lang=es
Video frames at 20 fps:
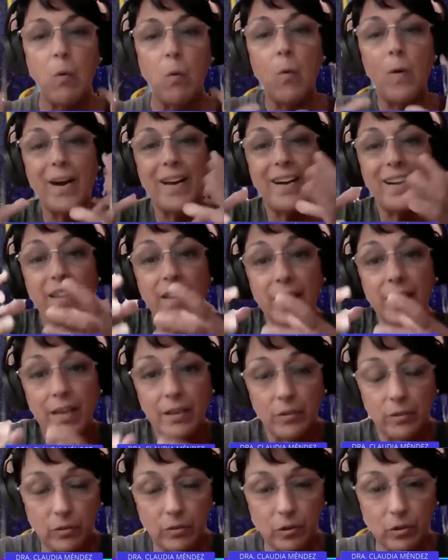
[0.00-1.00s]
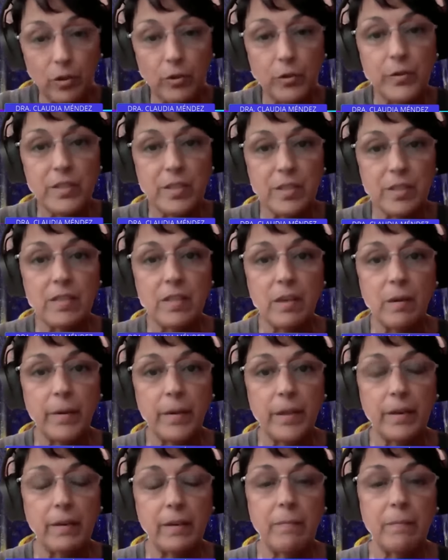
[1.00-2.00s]
guardaron todo ese
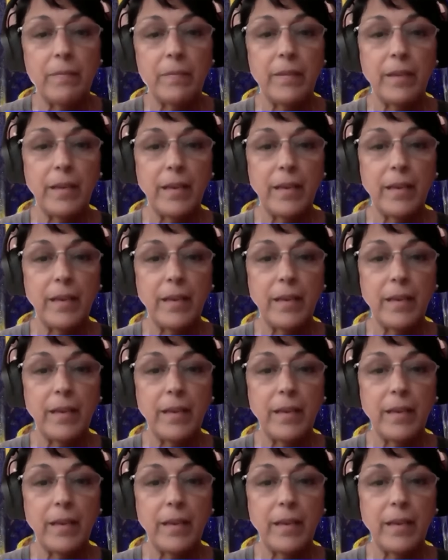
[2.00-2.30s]
saber